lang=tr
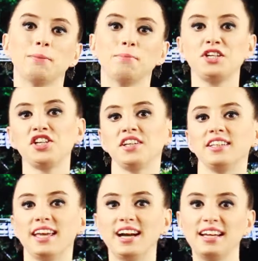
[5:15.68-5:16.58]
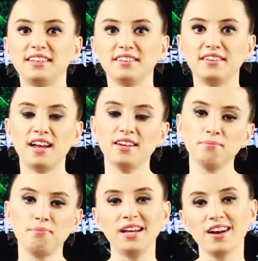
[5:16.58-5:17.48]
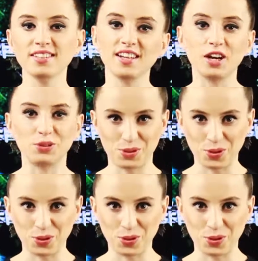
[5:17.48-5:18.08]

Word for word: Michigan eyaletinden biraz daha küçük